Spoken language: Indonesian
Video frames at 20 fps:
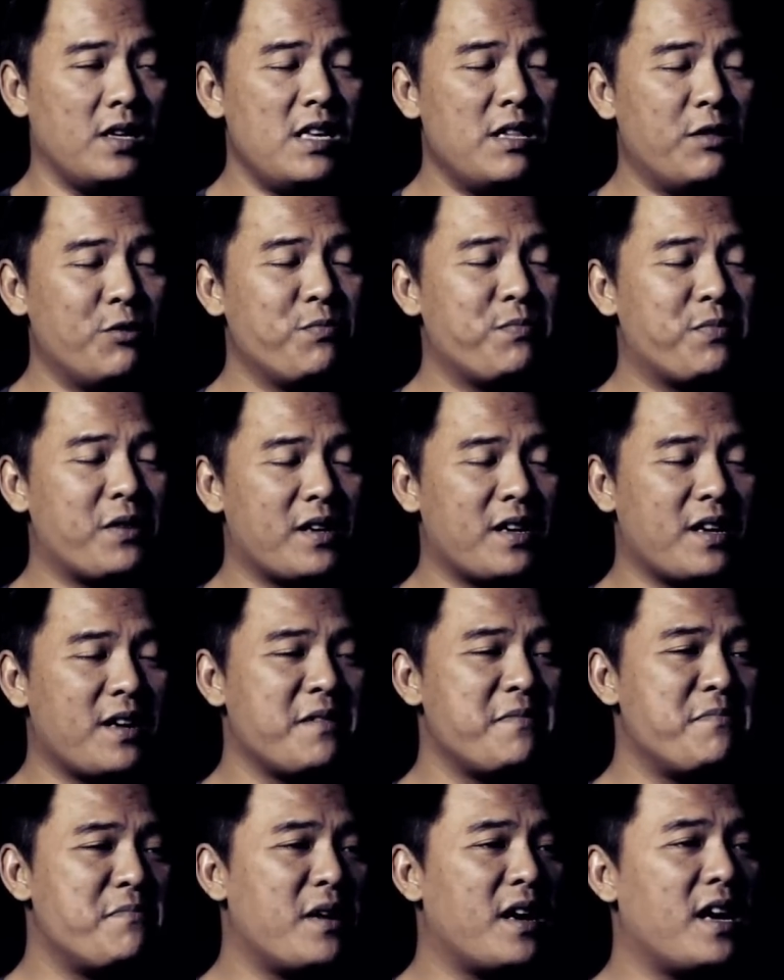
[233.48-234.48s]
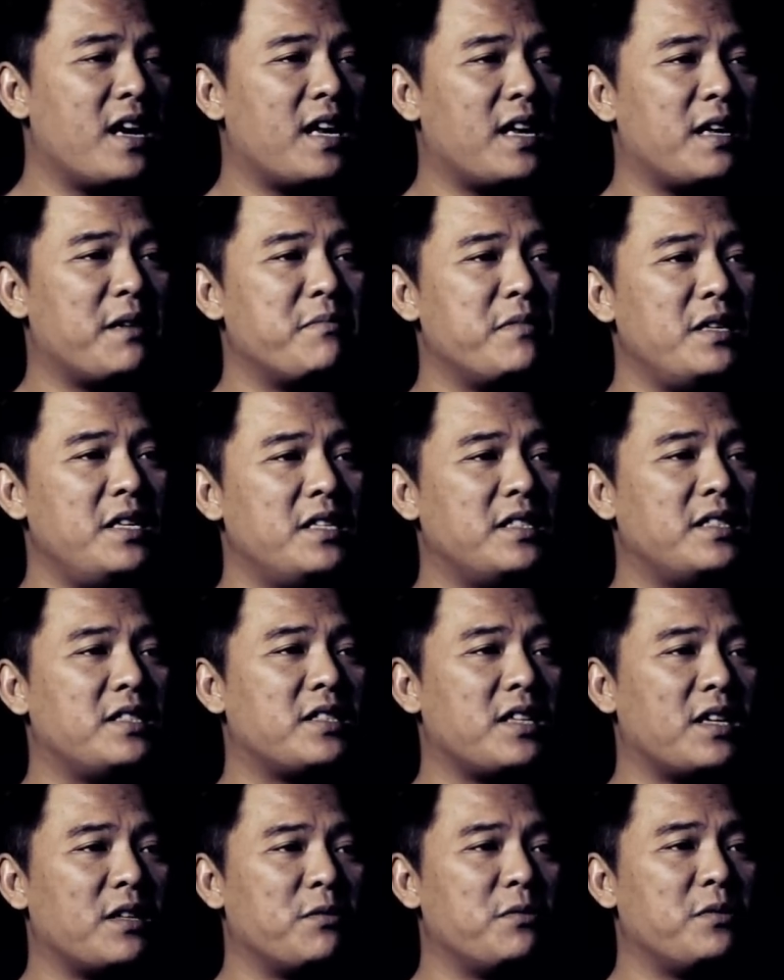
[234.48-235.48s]
itu pernah mengalami
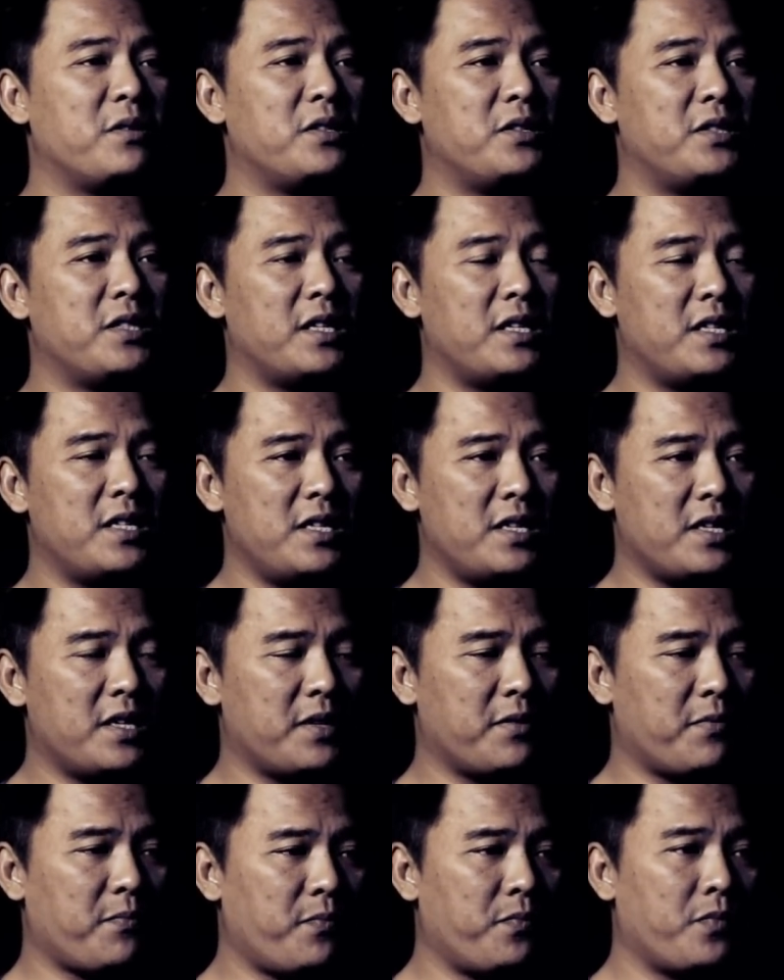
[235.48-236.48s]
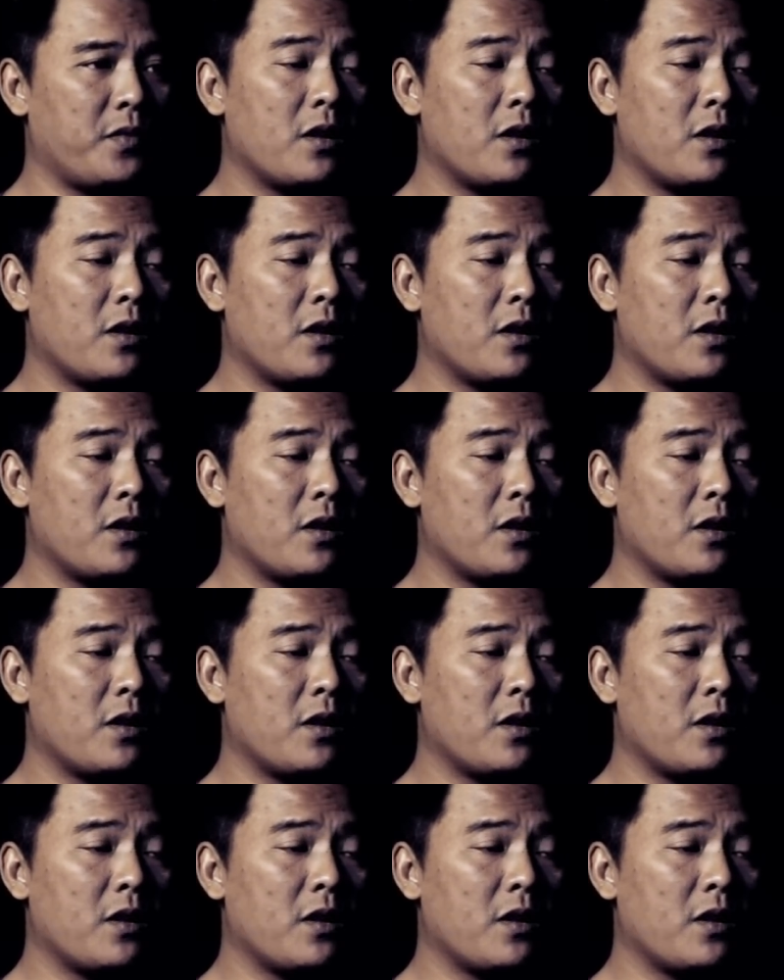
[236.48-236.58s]
satu kejadian.